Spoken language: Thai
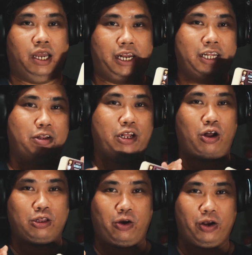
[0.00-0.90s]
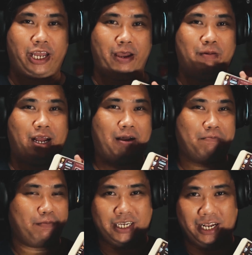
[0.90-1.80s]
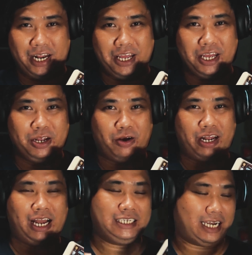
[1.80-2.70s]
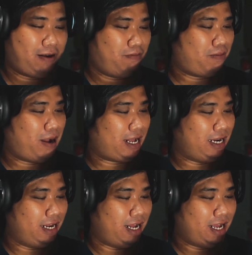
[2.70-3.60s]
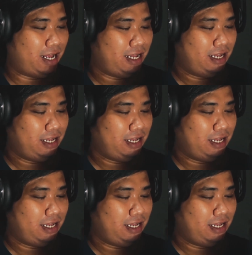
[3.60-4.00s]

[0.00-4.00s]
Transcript: อันนี้เท่าที่ลองต่อเกมนะครับเสียงที่ได้ยินนี่ค่อนข้างชัดมากๆเลยนะ